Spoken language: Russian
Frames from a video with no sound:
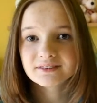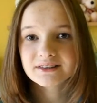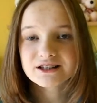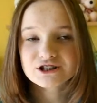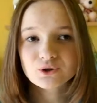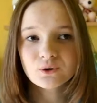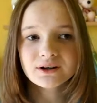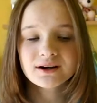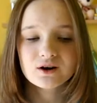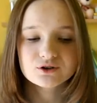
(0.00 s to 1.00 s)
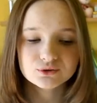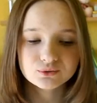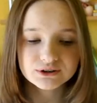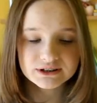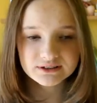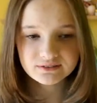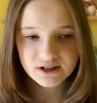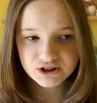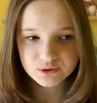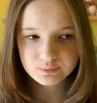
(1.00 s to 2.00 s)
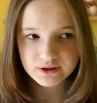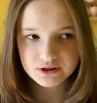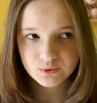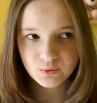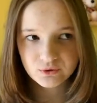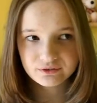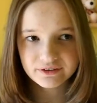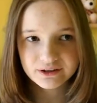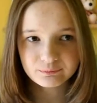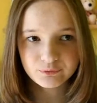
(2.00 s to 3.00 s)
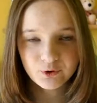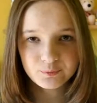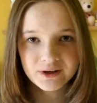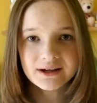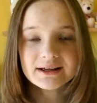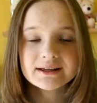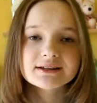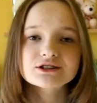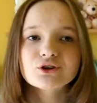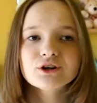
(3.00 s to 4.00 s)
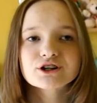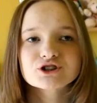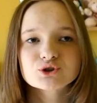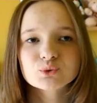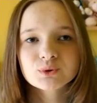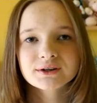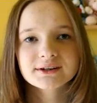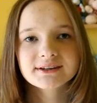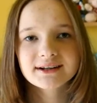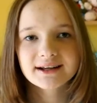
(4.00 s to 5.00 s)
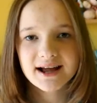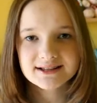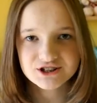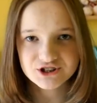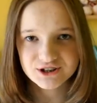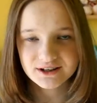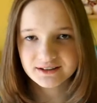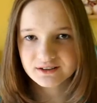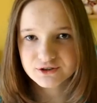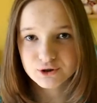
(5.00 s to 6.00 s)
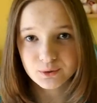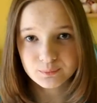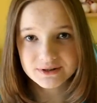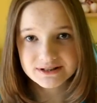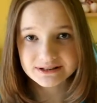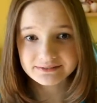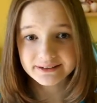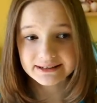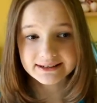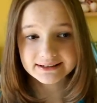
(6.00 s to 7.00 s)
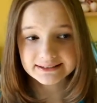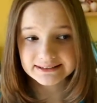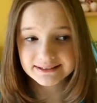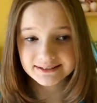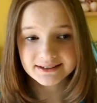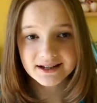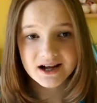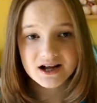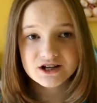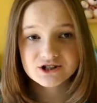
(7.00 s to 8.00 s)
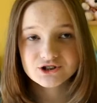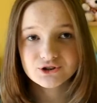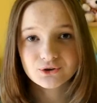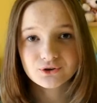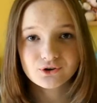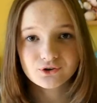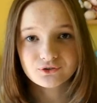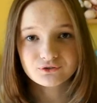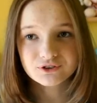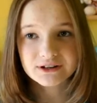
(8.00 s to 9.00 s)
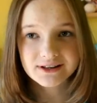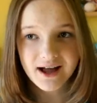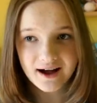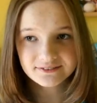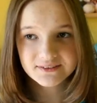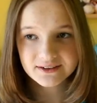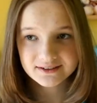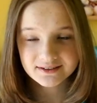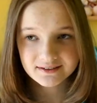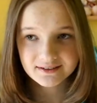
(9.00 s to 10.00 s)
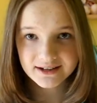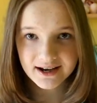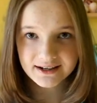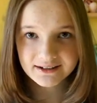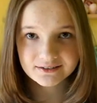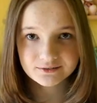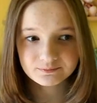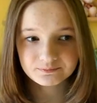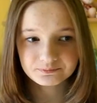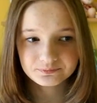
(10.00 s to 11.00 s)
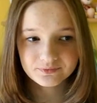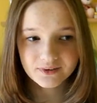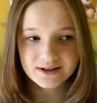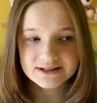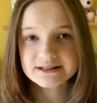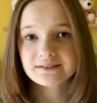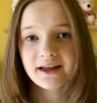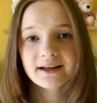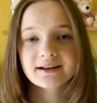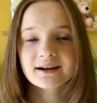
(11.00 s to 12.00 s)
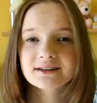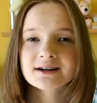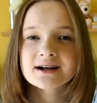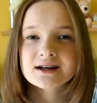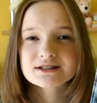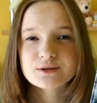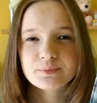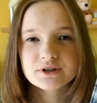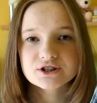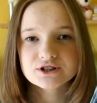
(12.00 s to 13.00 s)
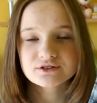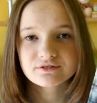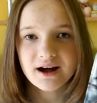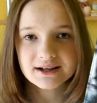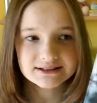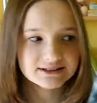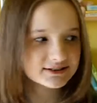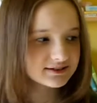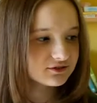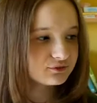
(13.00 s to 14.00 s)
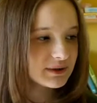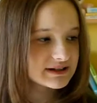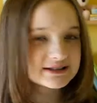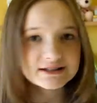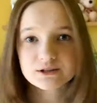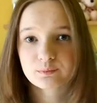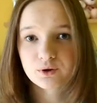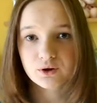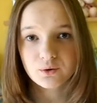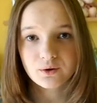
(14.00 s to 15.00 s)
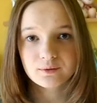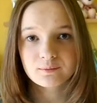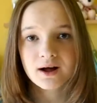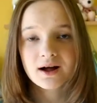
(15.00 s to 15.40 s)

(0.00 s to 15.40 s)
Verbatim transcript: настолько жуткие вещи происходят в этом доме, настолько жутко и красочно это все описано в этой книге, что вот автор реально а, заставляет как-то запереживать вместе с этим героем.